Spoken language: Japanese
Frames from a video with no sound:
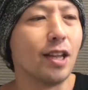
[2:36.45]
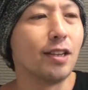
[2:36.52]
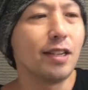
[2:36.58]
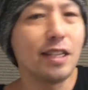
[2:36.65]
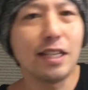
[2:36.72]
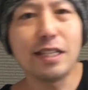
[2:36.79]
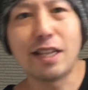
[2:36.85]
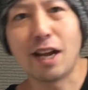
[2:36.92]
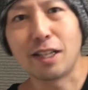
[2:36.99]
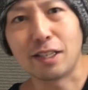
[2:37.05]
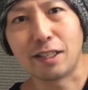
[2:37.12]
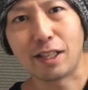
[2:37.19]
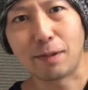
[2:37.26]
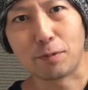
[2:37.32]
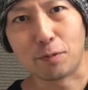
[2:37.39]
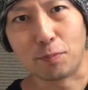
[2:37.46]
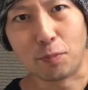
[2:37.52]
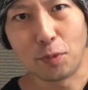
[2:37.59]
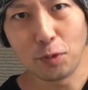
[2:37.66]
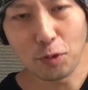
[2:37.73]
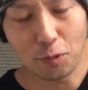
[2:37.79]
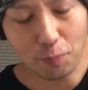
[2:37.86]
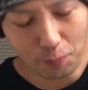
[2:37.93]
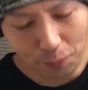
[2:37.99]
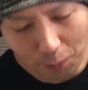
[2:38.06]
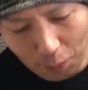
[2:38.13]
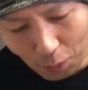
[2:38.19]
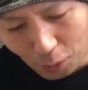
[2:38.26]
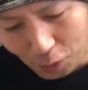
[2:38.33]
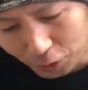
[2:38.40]
リーダーに多分物
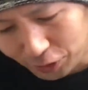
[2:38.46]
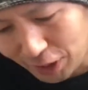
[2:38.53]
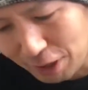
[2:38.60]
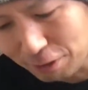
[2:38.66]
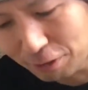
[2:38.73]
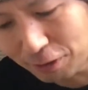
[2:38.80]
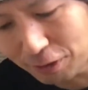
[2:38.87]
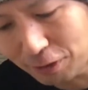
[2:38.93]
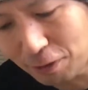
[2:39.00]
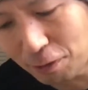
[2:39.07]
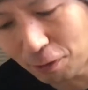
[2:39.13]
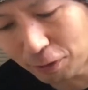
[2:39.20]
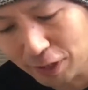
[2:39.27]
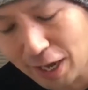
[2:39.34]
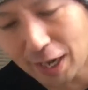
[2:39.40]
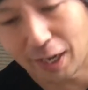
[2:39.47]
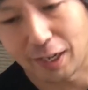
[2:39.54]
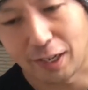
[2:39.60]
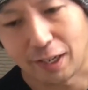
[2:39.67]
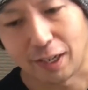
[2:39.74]
申せるような、